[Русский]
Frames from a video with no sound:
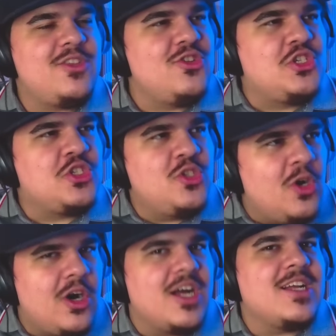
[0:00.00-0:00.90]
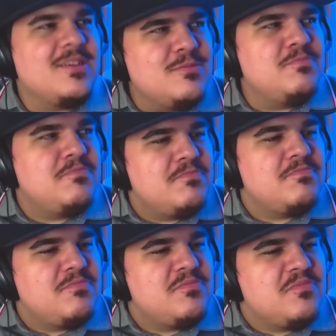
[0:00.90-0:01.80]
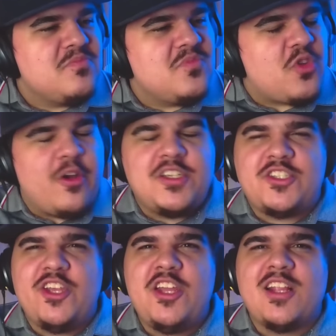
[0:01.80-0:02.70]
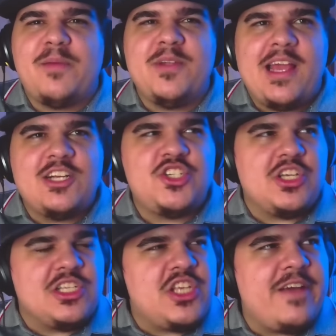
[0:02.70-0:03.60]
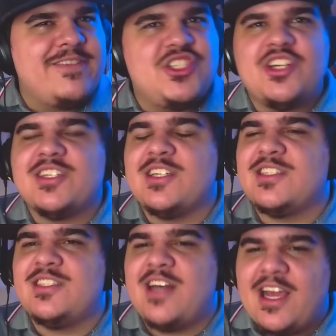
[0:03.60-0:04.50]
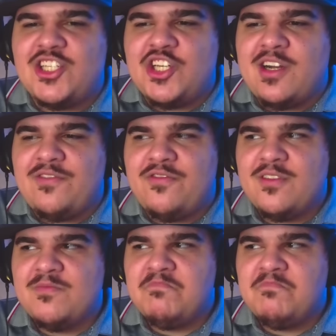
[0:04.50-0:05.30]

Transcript: Ты что? То есть ты не одобряешь девочек-зайчиков